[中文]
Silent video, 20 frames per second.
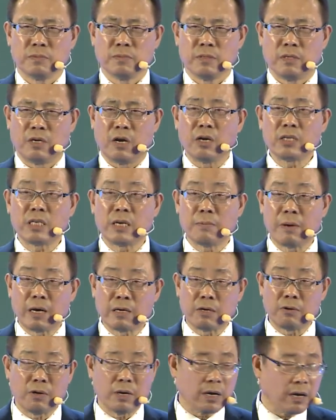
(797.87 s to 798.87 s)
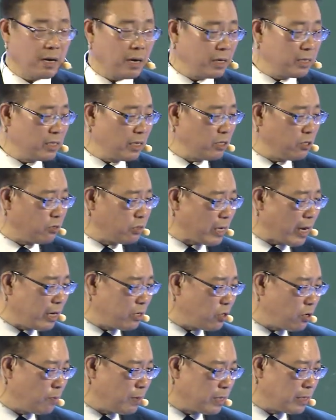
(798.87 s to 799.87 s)
了解吗，各位哈？这就是爱
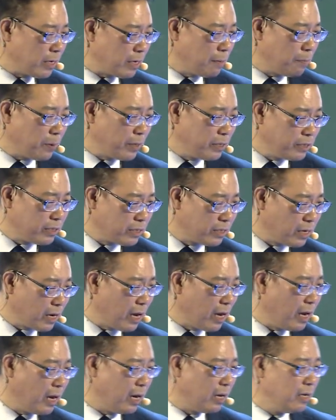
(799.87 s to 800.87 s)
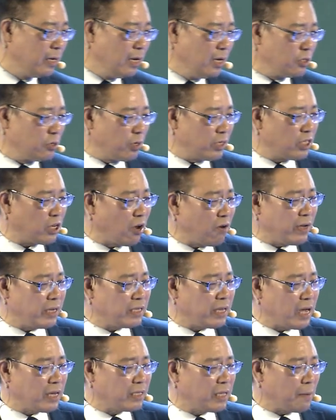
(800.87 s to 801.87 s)
多美的一个本质了哈。所以消费
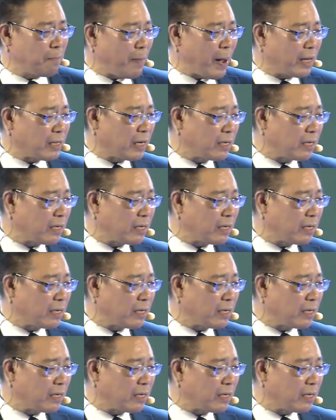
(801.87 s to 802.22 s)
商的八